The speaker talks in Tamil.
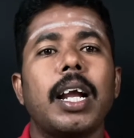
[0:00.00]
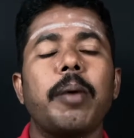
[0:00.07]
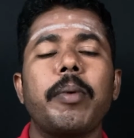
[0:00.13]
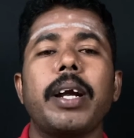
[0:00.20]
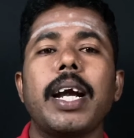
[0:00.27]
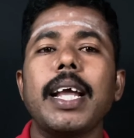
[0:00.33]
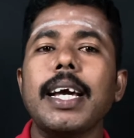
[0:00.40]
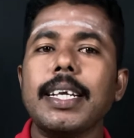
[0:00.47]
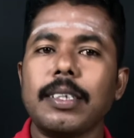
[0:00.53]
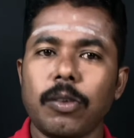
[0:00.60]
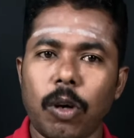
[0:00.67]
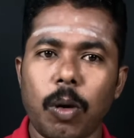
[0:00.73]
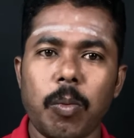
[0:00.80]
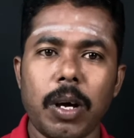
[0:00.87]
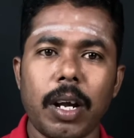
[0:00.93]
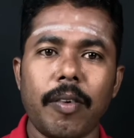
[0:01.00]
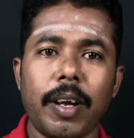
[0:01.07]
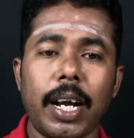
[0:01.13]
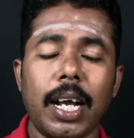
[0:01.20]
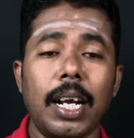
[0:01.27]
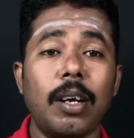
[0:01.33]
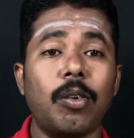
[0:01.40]
நம்ம நடிகர் சிவகுமார்
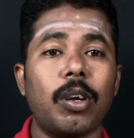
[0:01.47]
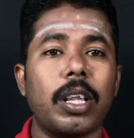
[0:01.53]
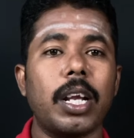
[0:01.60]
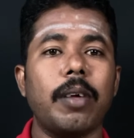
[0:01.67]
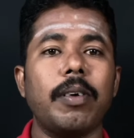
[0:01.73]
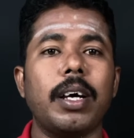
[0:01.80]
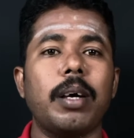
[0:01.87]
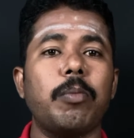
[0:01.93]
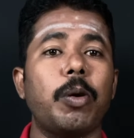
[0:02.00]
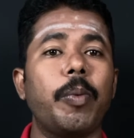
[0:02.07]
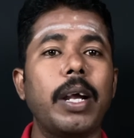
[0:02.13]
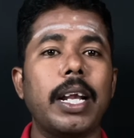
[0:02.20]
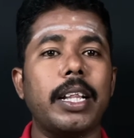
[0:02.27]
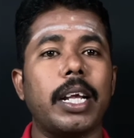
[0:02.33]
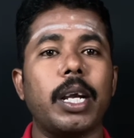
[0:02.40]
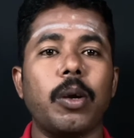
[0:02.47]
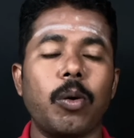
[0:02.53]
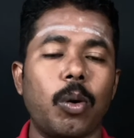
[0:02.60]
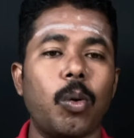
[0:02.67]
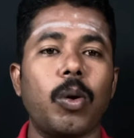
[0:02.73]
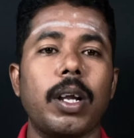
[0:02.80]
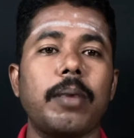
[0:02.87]
அவர்கள் ஒரு தடவை மொபைலில் தட்டி
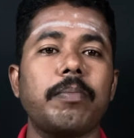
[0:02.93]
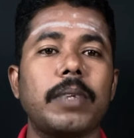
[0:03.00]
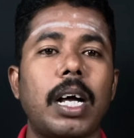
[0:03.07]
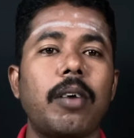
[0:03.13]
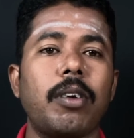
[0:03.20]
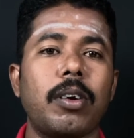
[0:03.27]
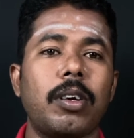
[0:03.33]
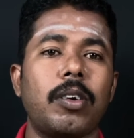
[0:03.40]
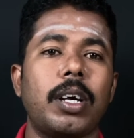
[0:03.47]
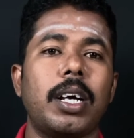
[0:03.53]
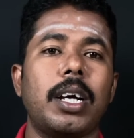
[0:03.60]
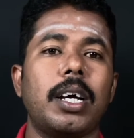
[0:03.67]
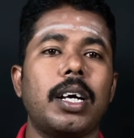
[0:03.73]
விட்டுருவார் அவரோட